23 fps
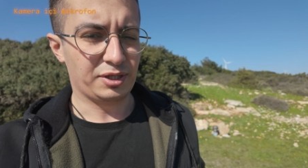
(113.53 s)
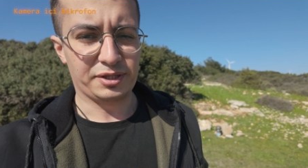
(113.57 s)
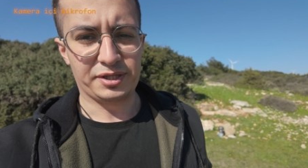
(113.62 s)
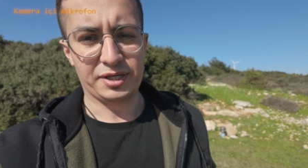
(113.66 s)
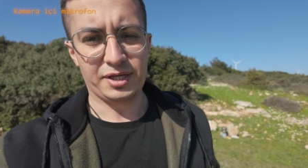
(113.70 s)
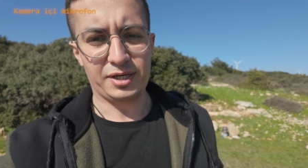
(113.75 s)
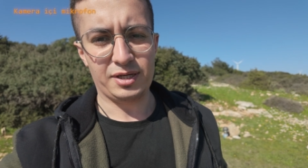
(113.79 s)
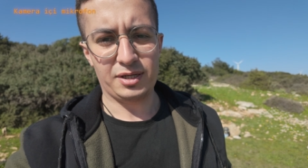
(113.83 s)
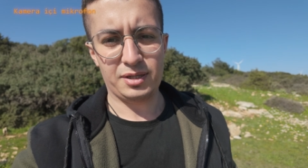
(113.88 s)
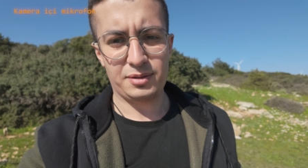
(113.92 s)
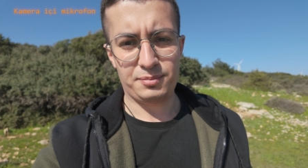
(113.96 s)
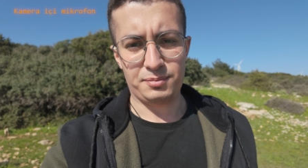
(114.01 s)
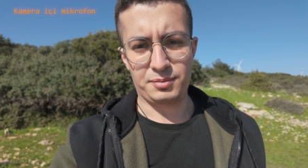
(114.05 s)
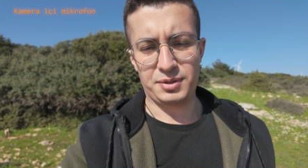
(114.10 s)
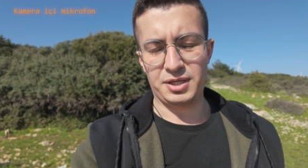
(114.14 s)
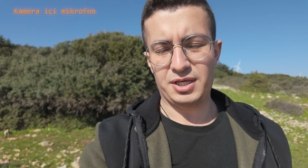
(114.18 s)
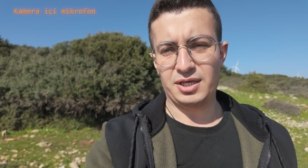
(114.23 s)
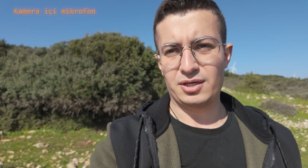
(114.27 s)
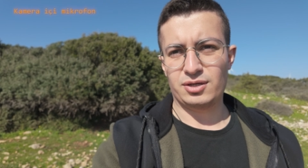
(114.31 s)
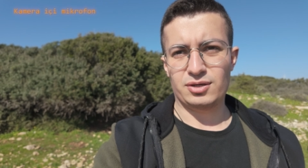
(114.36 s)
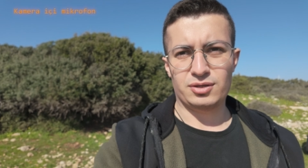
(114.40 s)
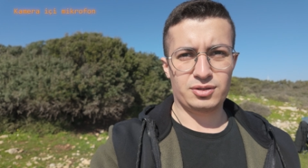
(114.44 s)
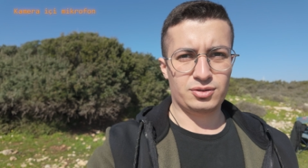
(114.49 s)
arada
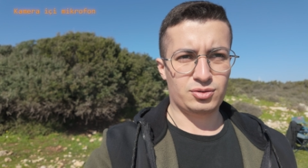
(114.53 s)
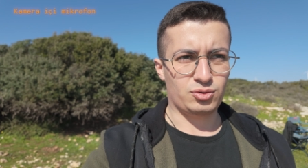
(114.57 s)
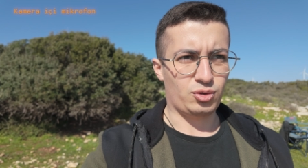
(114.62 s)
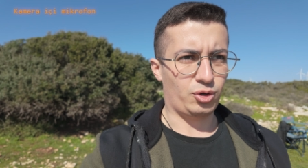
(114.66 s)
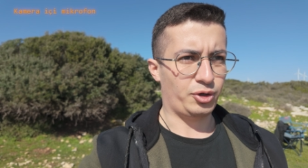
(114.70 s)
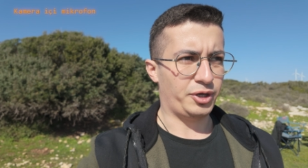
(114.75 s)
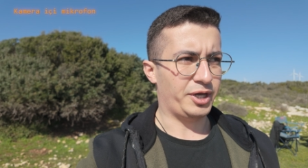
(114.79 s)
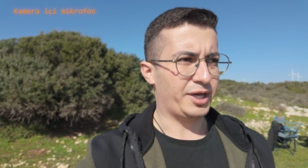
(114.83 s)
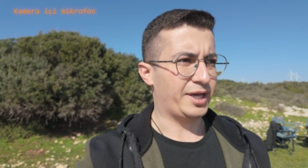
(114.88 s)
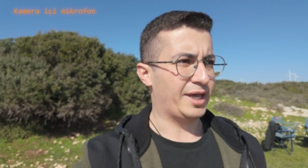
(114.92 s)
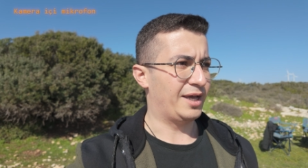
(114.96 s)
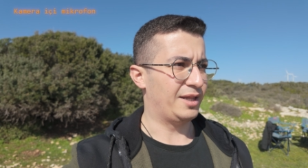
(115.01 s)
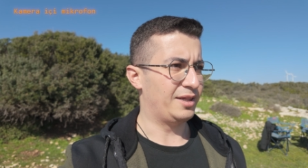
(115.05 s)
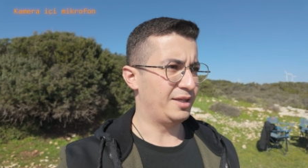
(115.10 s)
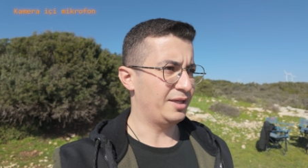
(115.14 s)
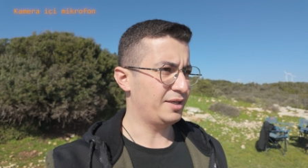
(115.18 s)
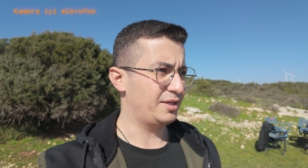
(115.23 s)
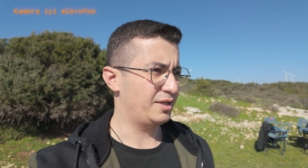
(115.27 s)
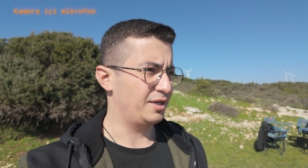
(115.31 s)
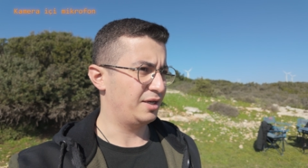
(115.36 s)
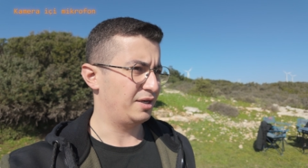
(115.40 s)
bir koya geldik.